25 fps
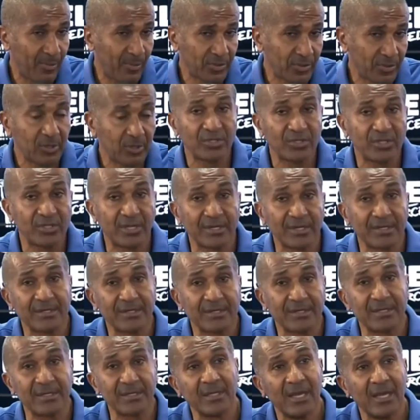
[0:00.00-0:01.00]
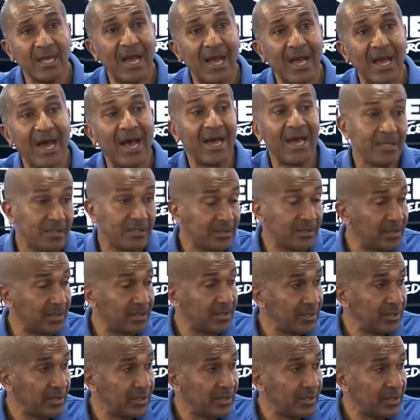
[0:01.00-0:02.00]
circunstâncias
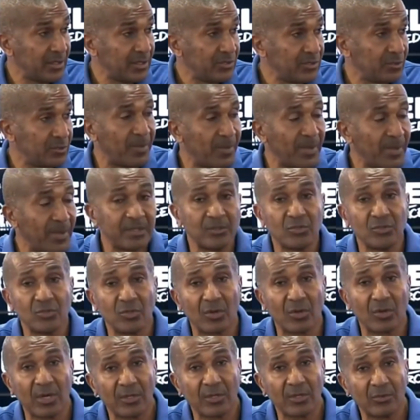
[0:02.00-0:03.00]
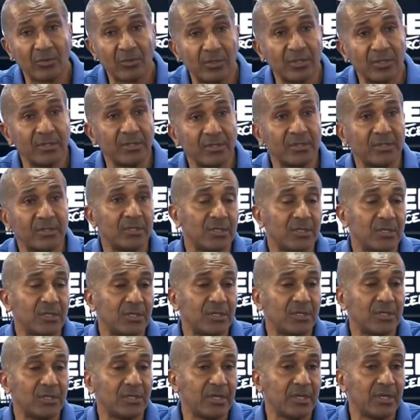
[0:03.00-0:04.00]
ainda de perda de jogadores,
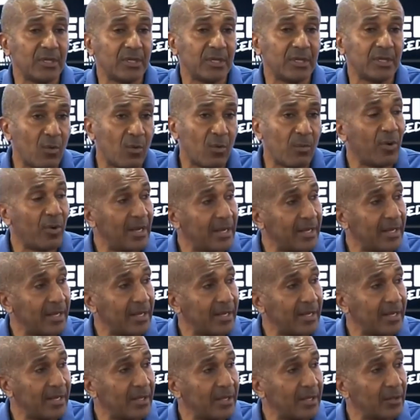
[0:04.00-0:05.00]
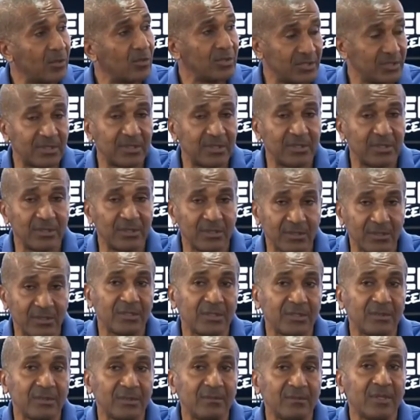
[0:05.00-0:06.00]
de recompor elenco, de,
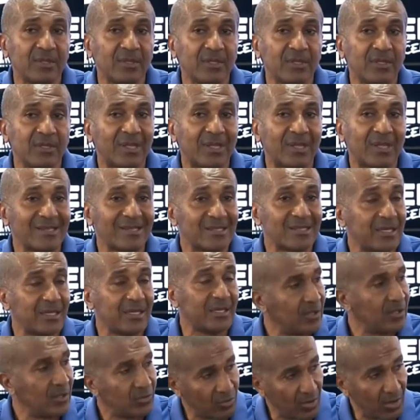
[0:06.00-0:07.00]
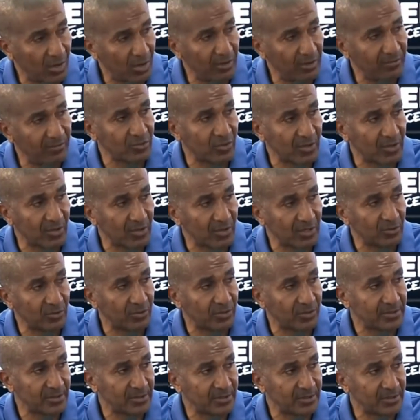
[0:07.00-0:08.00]
de trazer novos
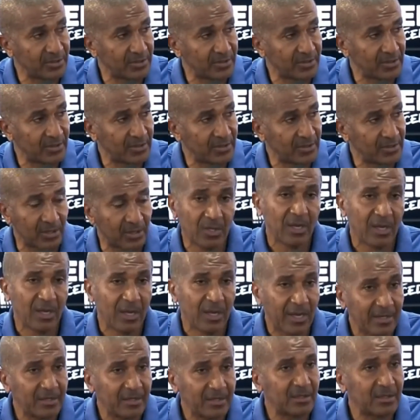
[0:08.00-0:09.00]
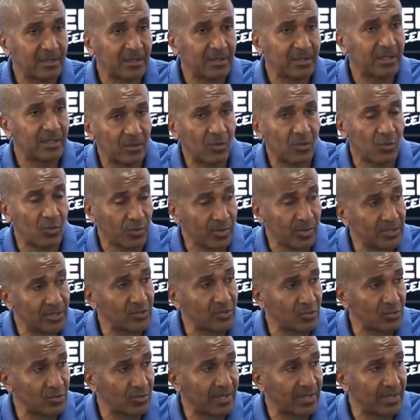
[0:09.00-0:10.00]
jogadores. Então, ainda com
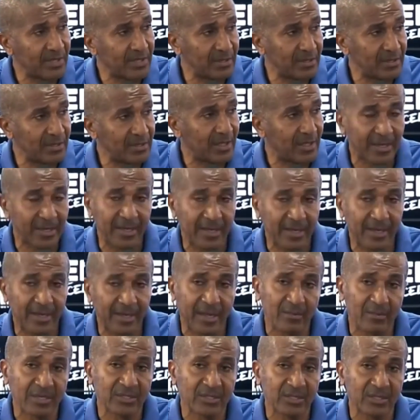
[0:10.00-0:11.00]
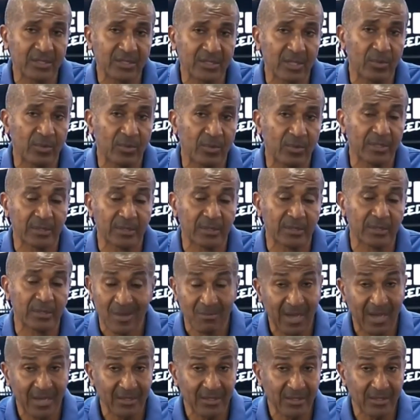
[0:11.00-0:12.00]
isso ainda requer mais tempo ainda.
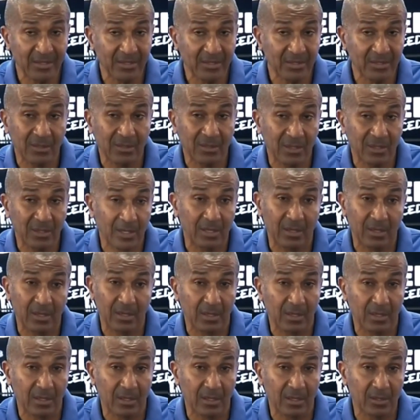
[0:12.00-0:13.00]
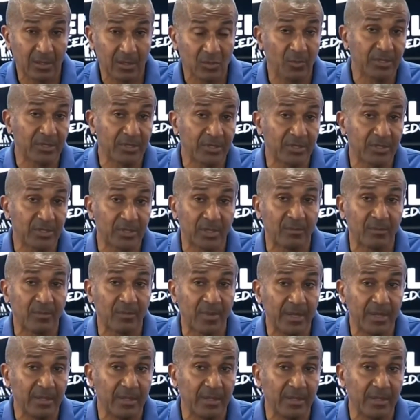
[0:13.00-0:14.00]
Mas é, isso pode
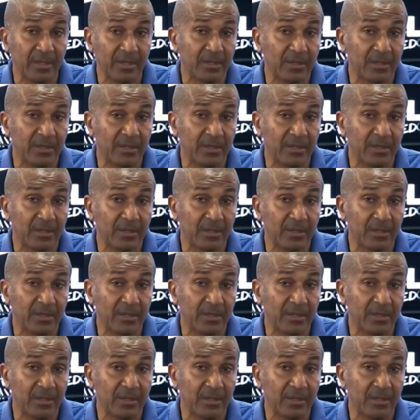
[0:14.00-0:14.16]
também,